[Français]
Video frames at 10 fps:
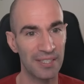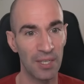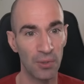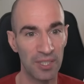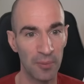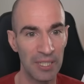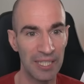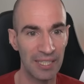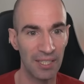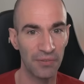et on termine
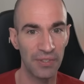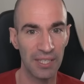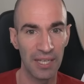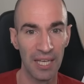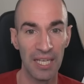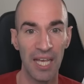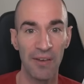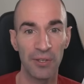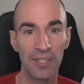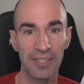les cartes graphiques
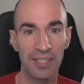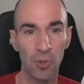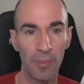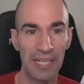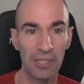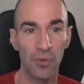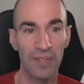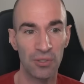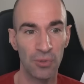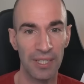avec une RTX
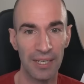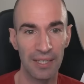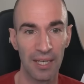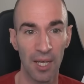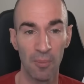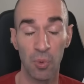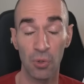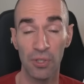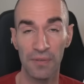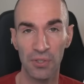3080 Zotac
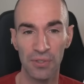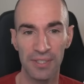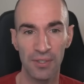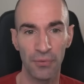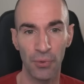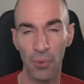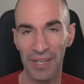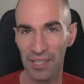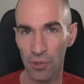pour euros.